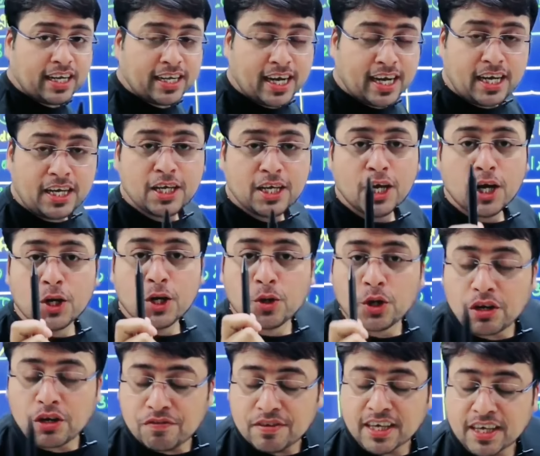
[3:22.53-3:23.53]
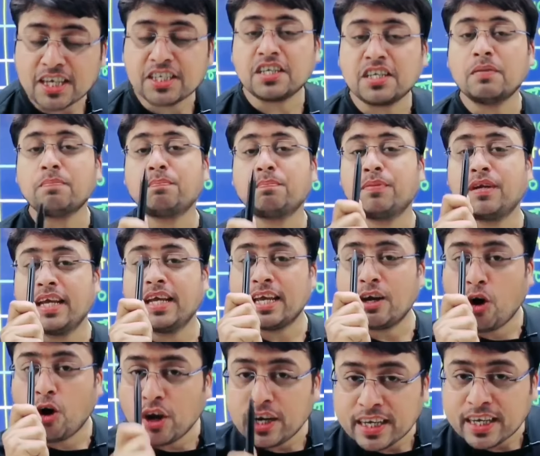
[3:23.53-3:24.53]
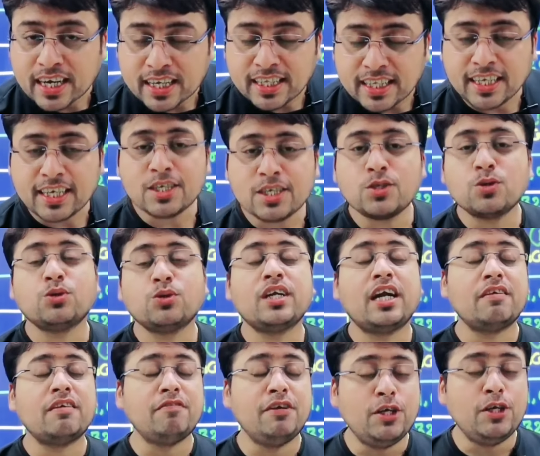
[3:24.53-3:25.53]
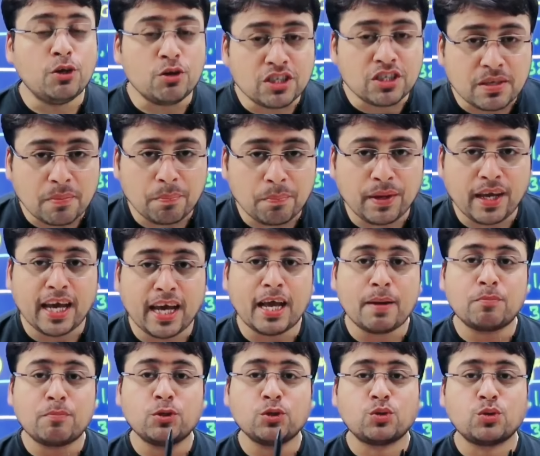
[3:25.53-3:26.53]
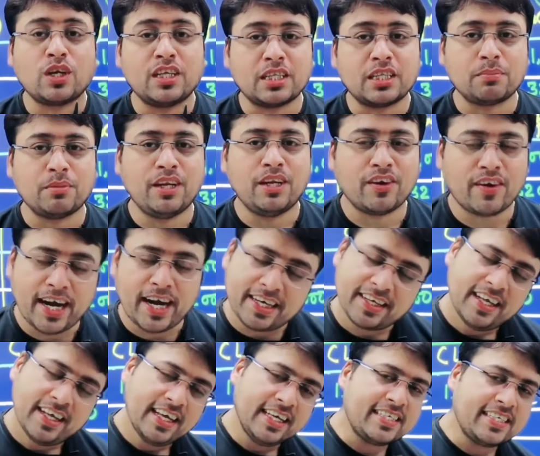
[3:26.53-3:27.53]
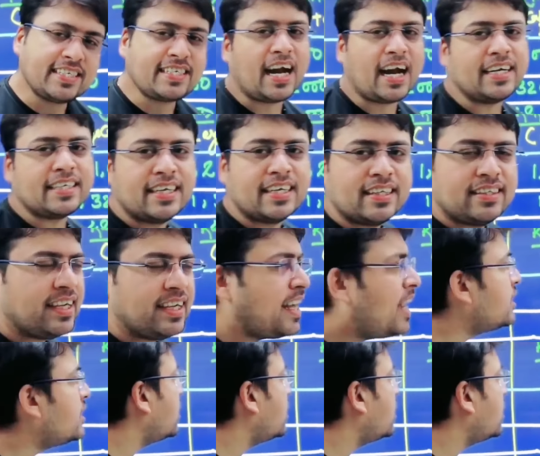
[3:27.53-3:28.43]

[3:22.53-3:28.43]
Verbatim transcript: कर लेना नोटिफिकेशन क्लिक ऑन कर देना सो दैट वीडियो जब भी आए आपको तुरंत मिल राइट स्टार्ट करते हैं